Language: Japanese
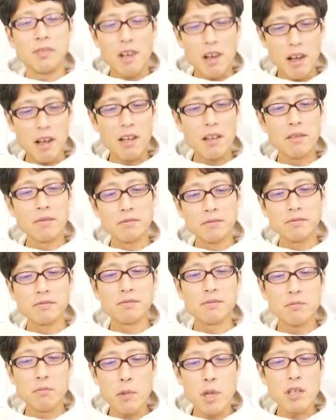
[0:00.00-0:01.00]
はい。
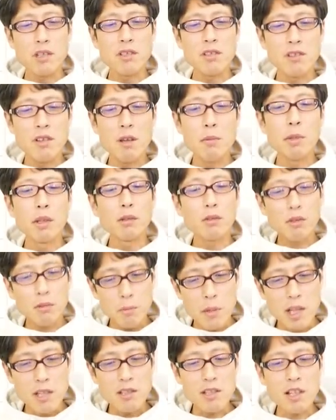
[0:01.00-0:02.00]
明治生命とか
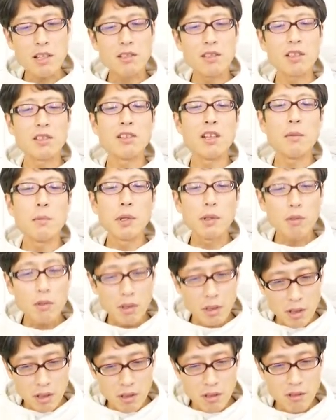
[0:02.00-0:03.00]
明治安田生命と
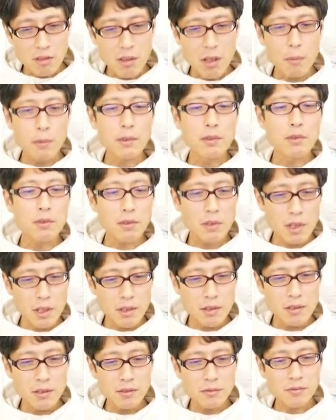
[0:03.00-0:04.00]
かね。ダメですよ
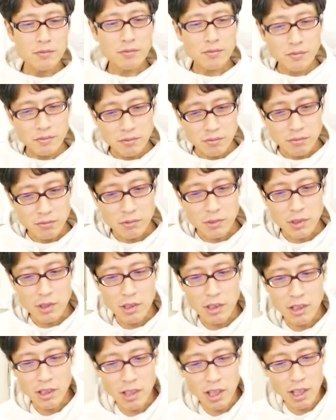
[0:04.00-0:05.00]
ね。
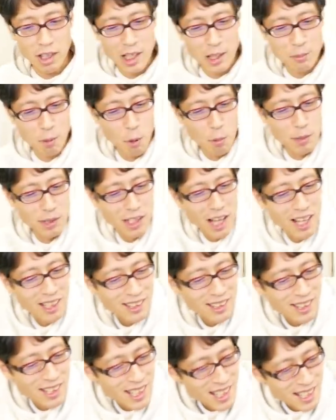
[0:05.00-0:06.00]
あ、
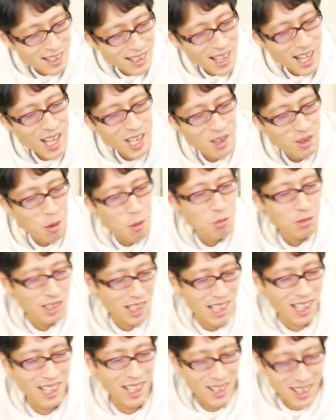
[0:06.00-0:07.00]
リポビタンで飲む
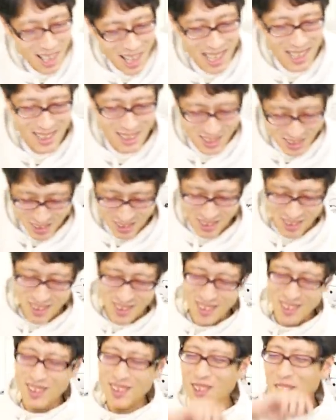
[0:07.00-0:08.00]
な。あ、そう。
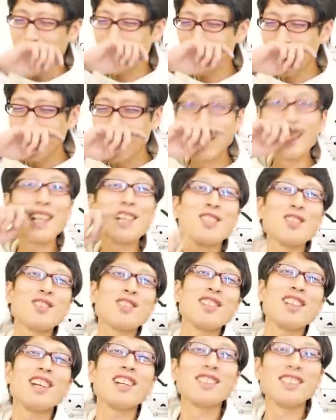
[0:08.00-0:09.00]
大
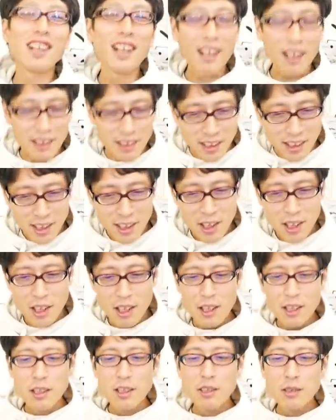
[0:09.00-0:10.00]
正製薬だからね。
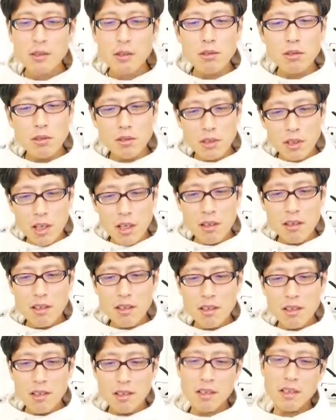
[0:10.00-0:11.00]
そうですよね。
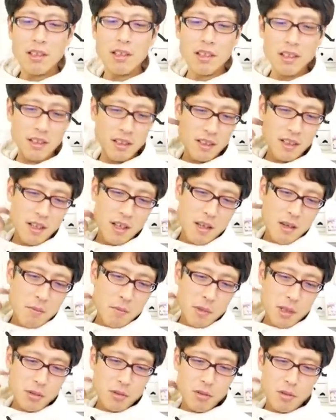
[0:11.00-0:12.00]

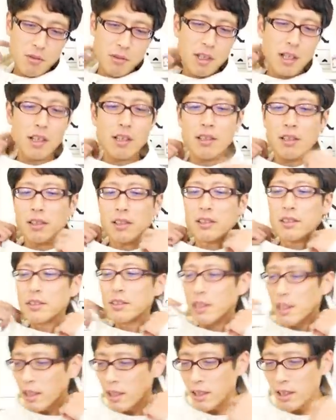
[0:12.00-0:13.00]
えー、まあそういうわけでで
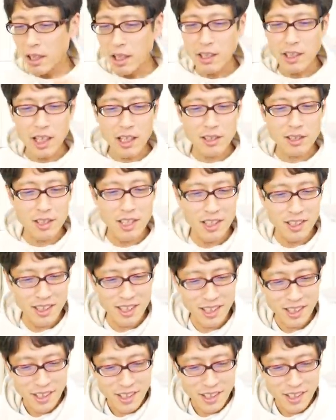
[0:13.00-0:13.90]
すね。あ、安い。